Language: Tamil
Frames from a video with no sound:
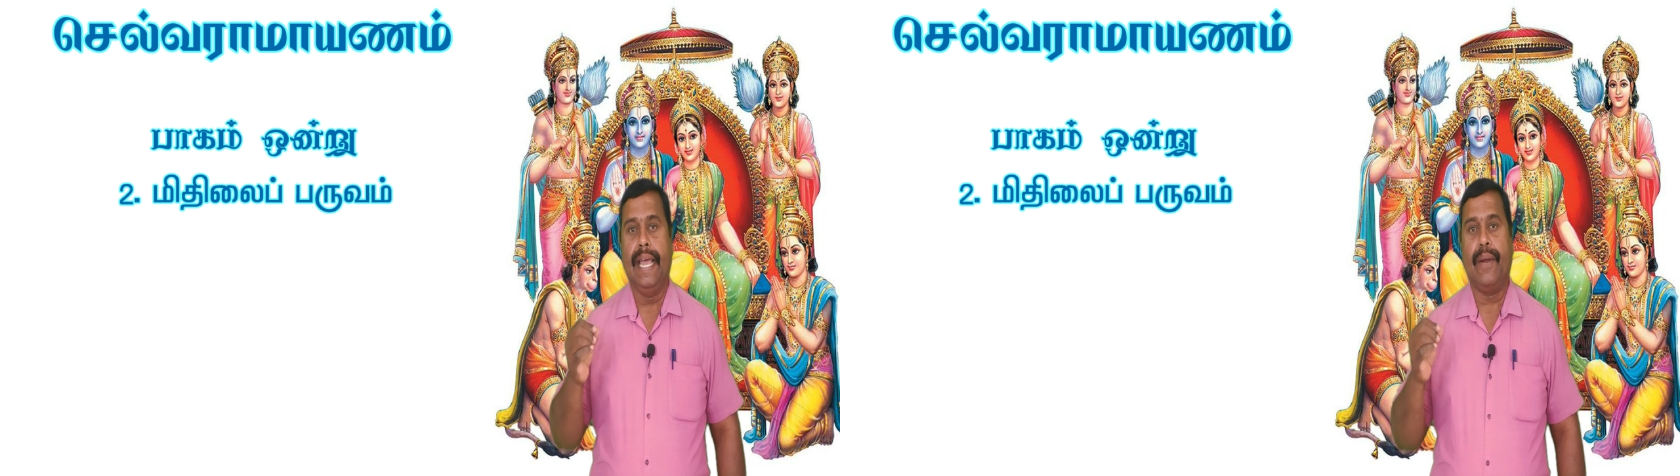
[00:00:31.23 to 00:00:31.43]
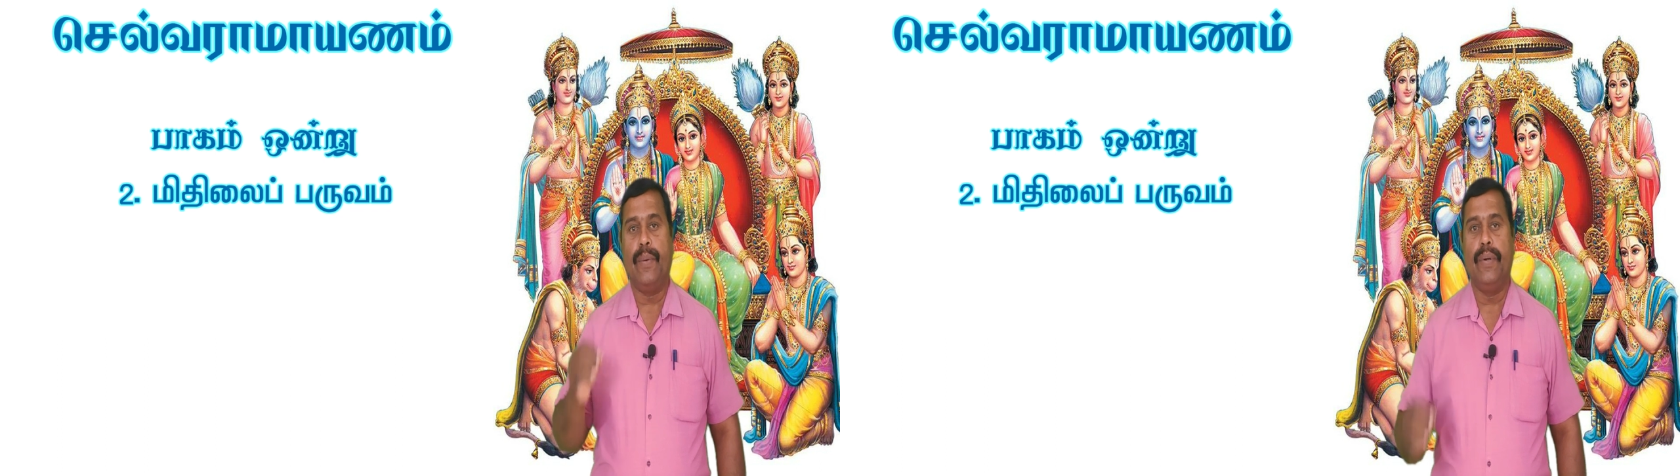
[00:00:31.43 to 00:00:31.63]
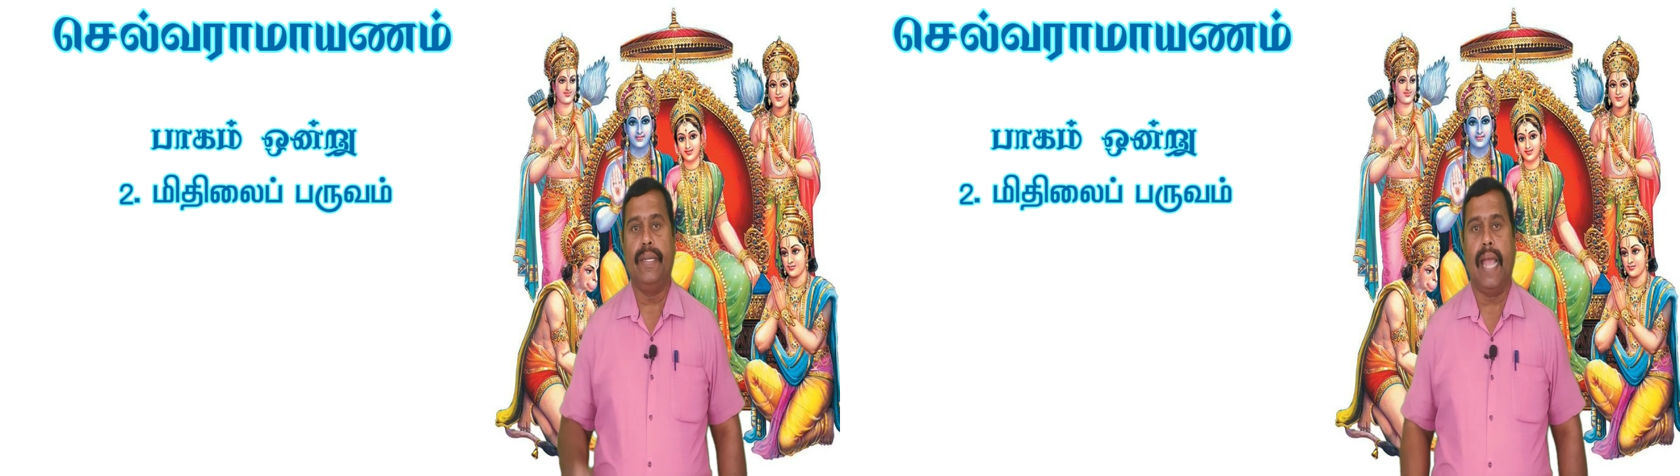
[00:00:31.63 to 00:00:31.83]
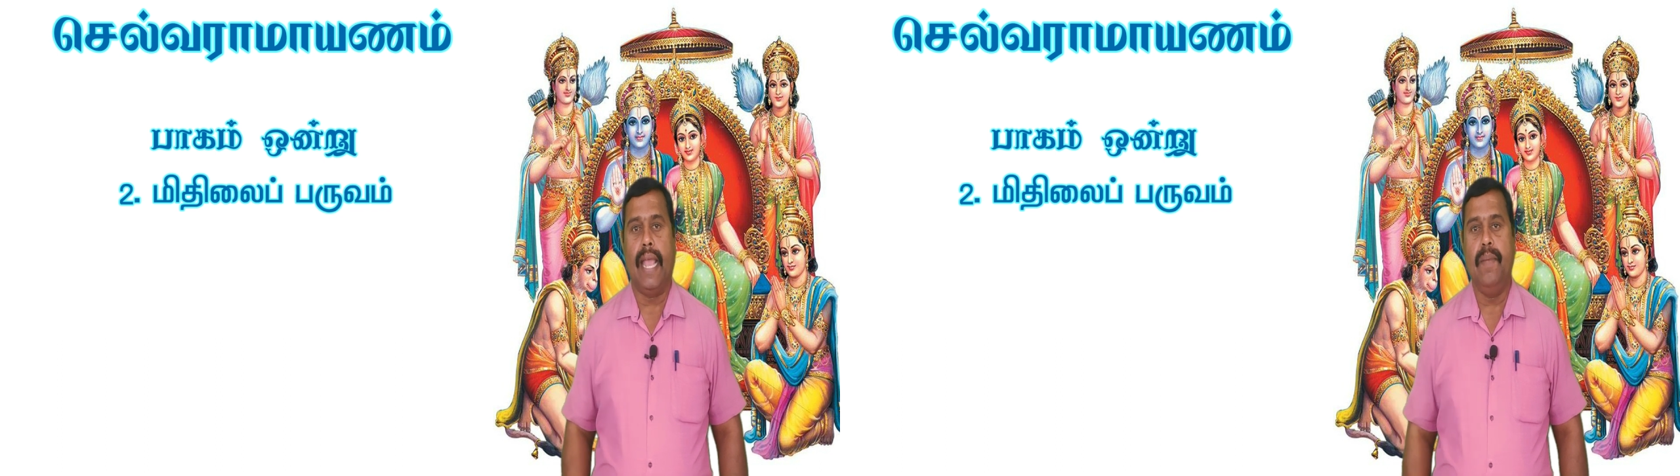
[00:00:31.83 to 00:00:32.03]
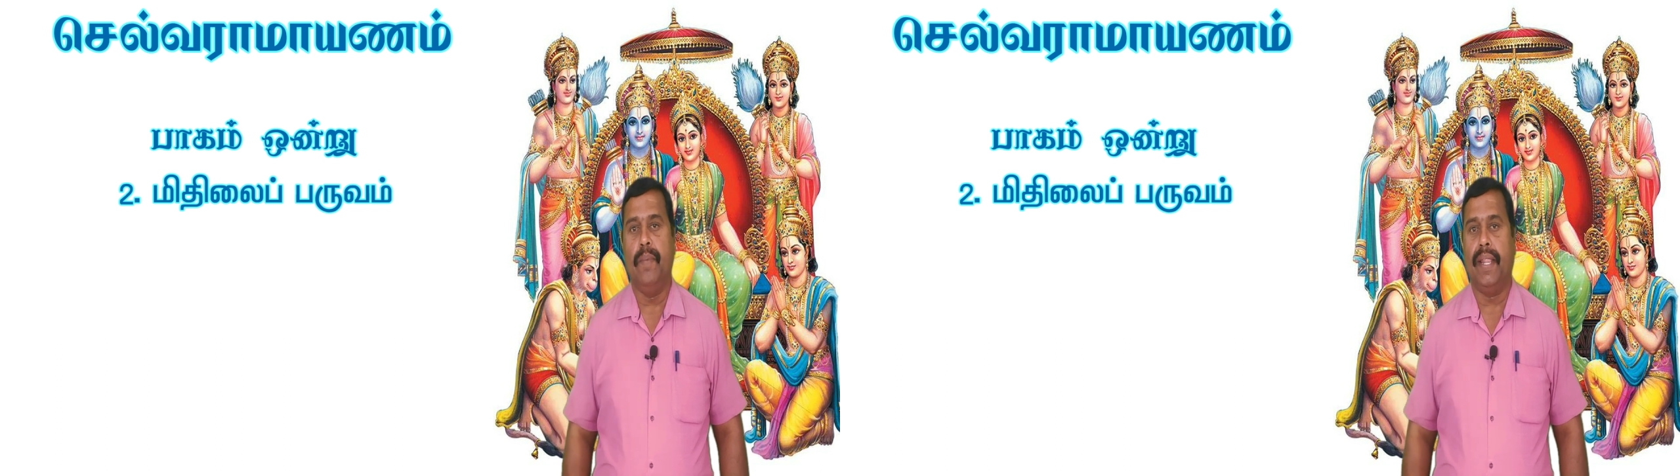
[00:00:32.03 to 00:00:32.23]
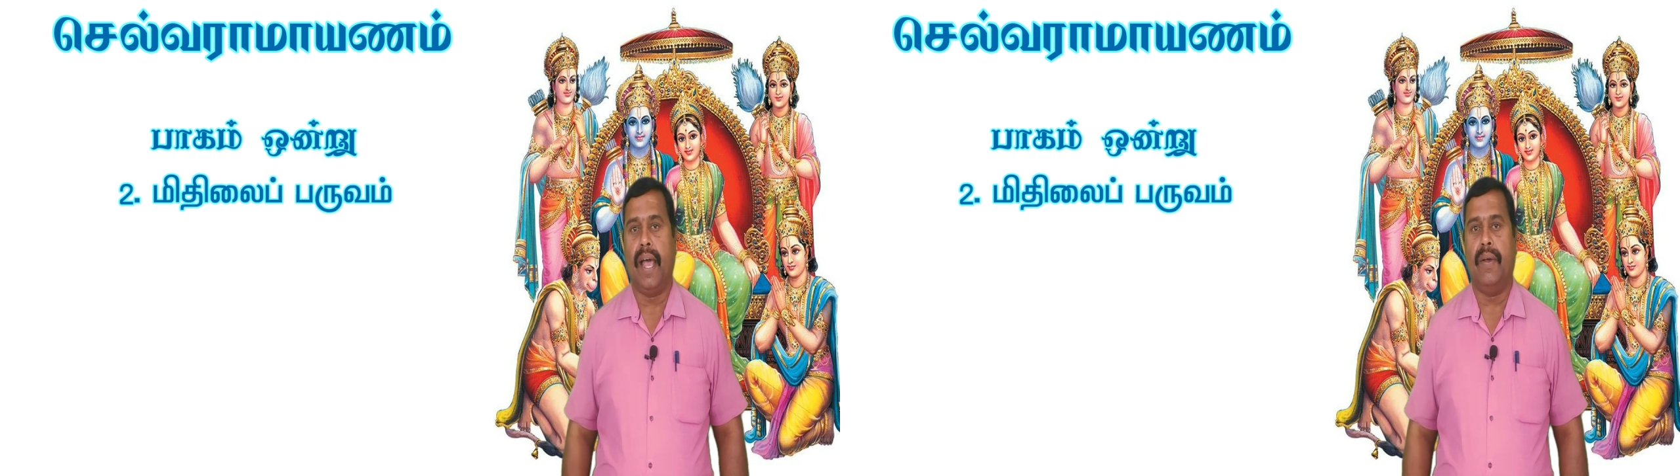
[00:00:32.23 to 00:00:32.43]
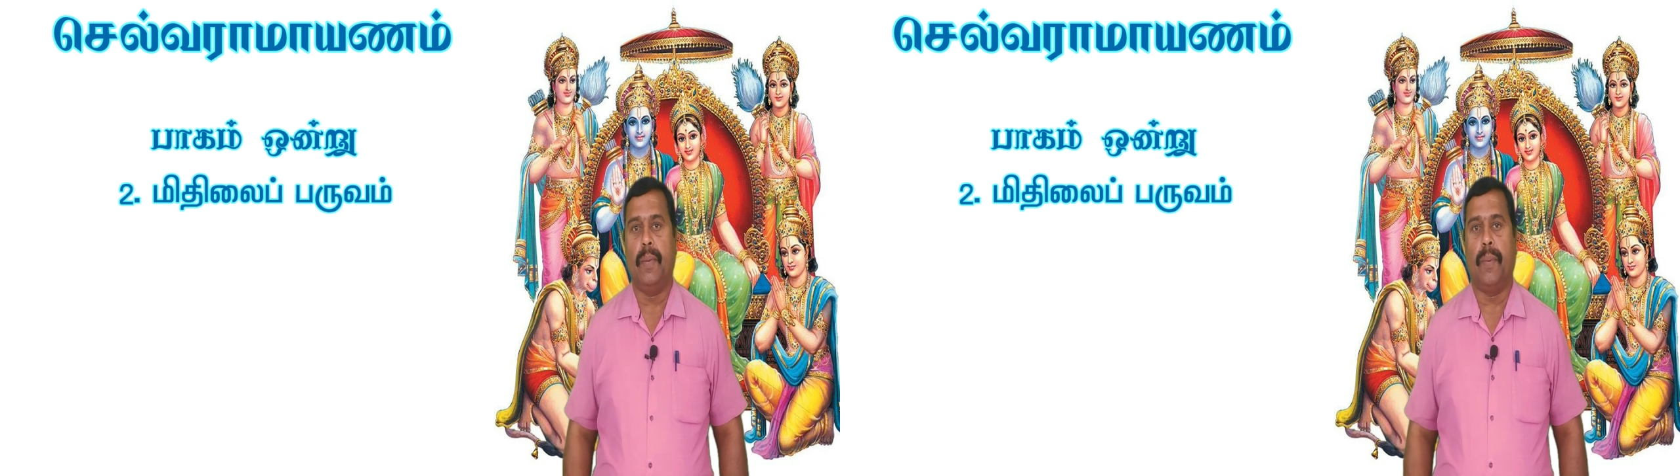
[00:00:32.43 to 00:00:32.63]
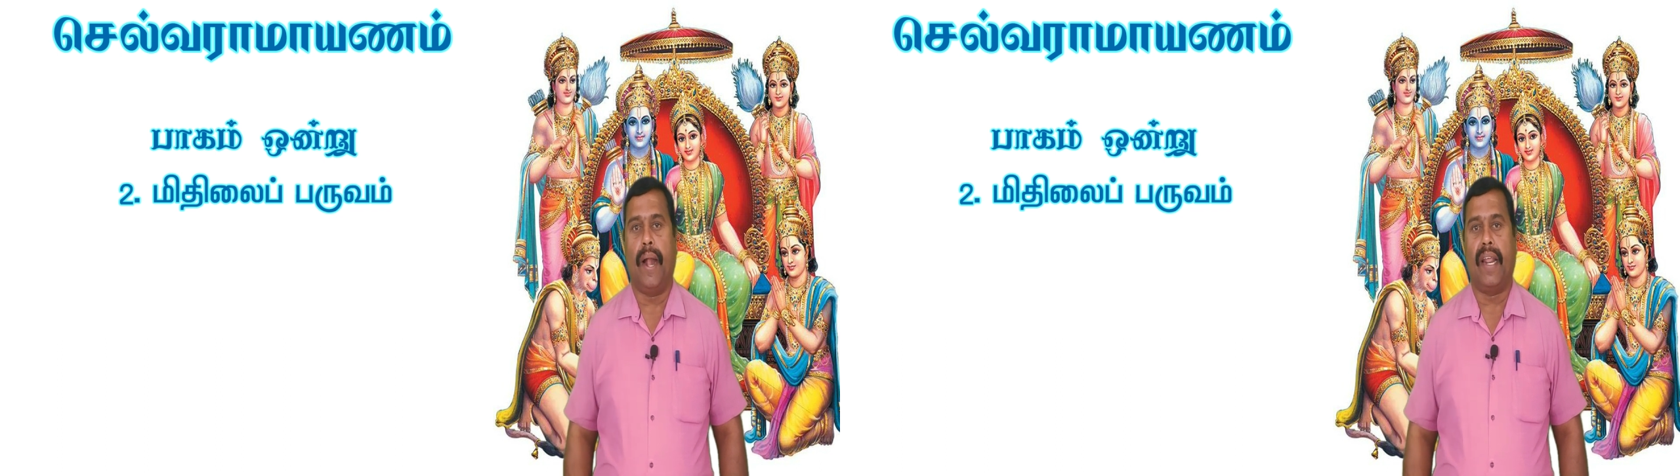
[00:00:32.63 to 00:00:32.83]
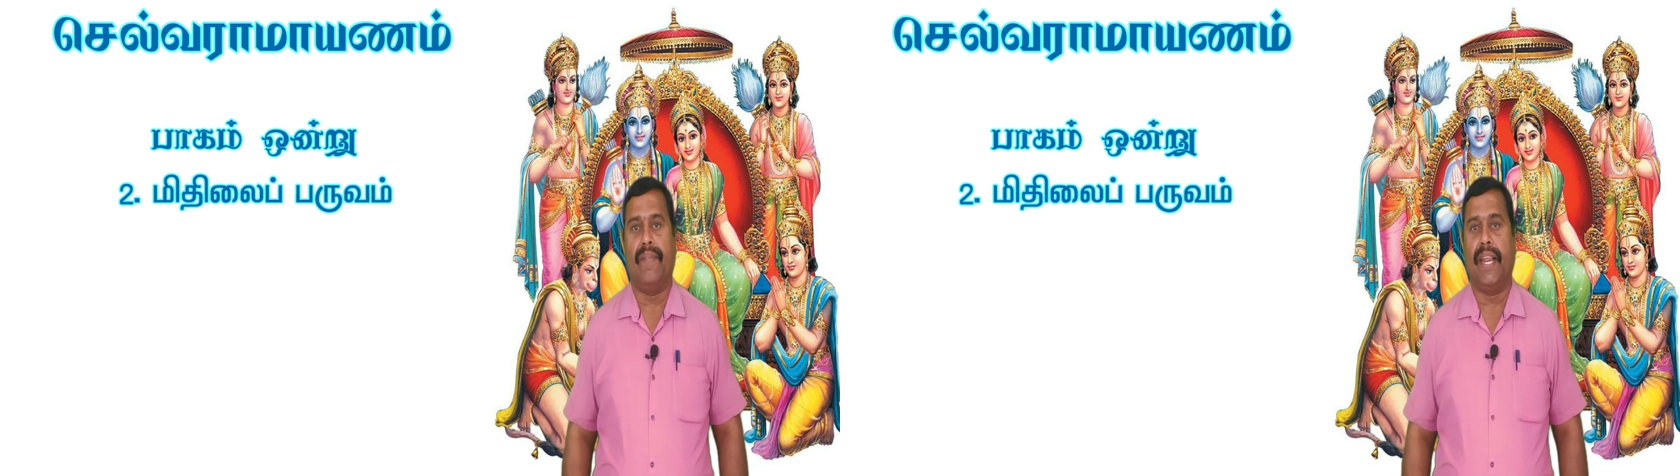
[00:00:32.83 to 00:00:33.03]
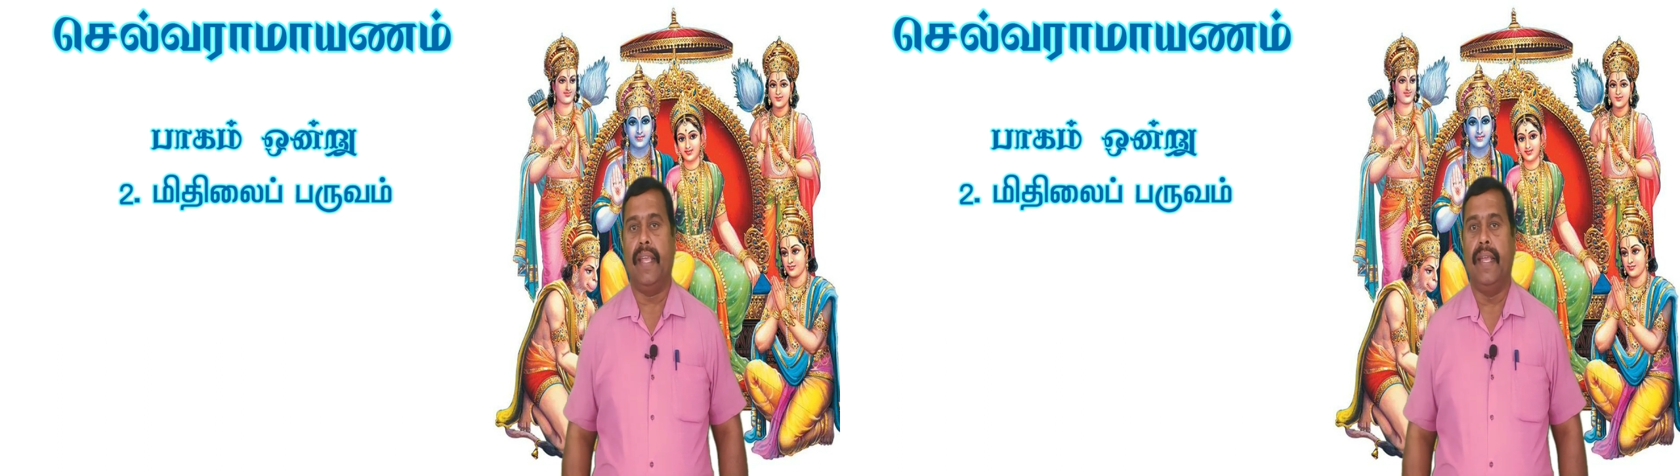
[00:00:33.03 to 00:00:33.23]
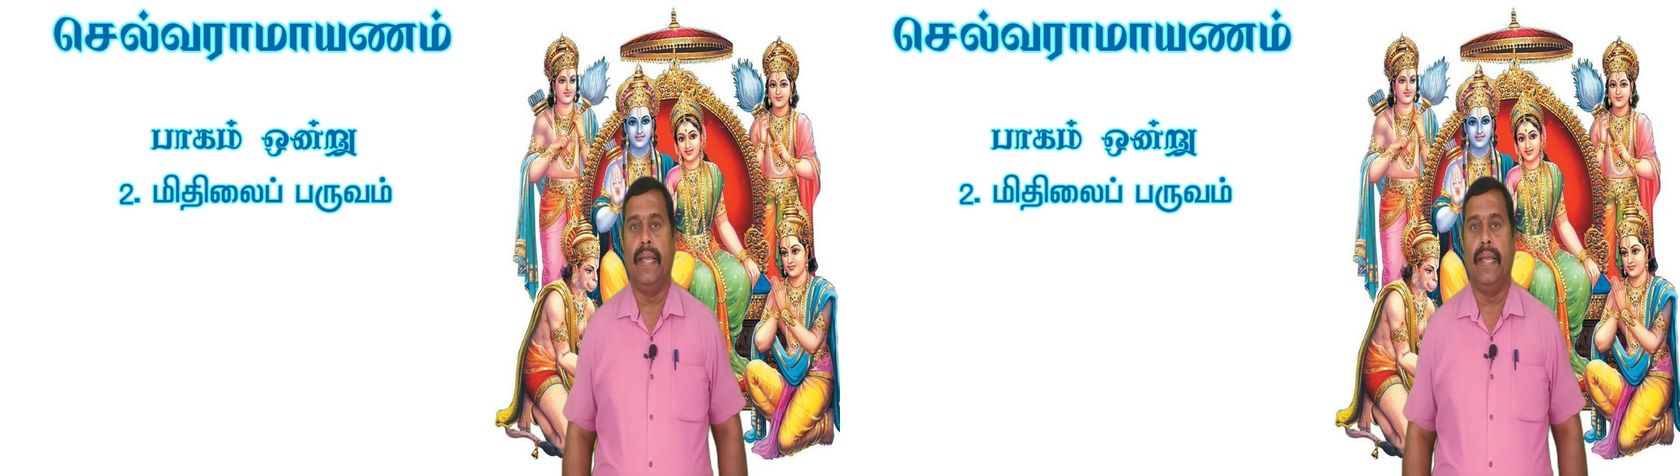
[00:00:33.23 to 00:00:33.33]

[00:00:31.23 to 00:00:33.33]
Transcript: இருநூற்றி ஐம்பதாவது பாடல் வரை